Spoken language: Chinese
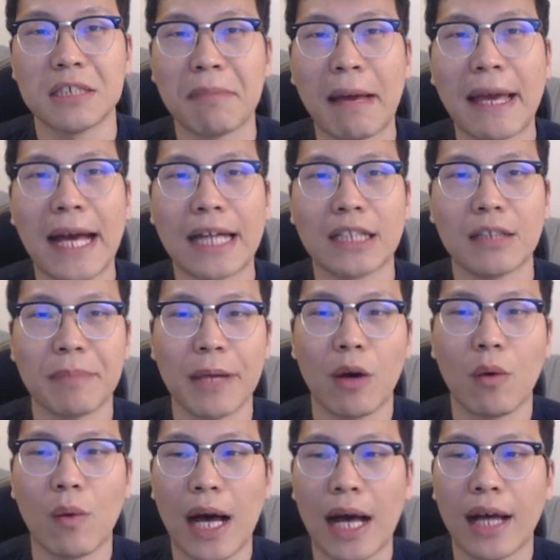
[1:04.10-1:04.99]
班牙的
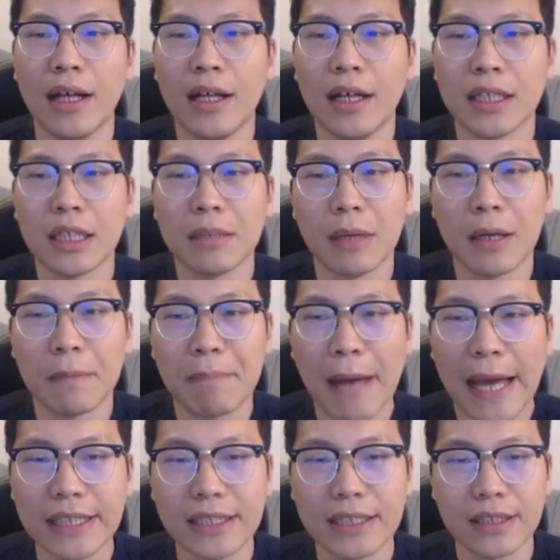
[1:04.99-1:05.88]
变化。那么
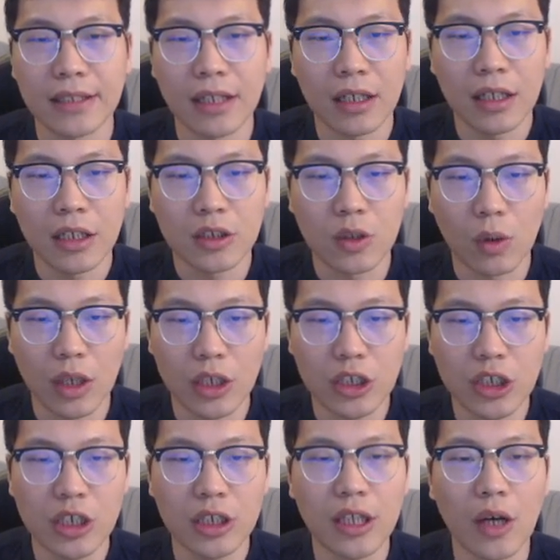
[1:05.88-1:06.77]
白棋呢走
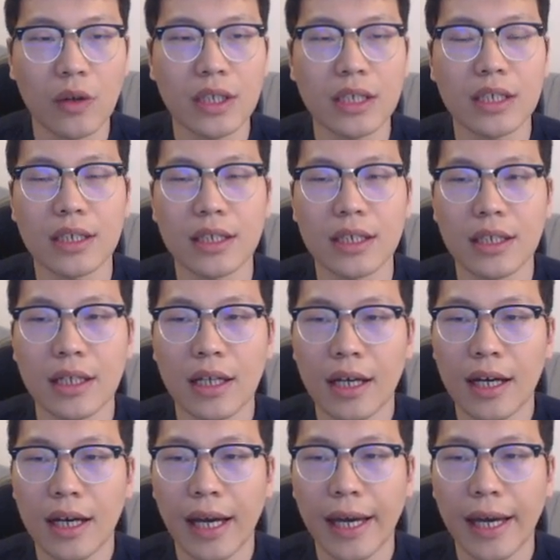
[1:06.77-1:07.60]
了车到 e 一，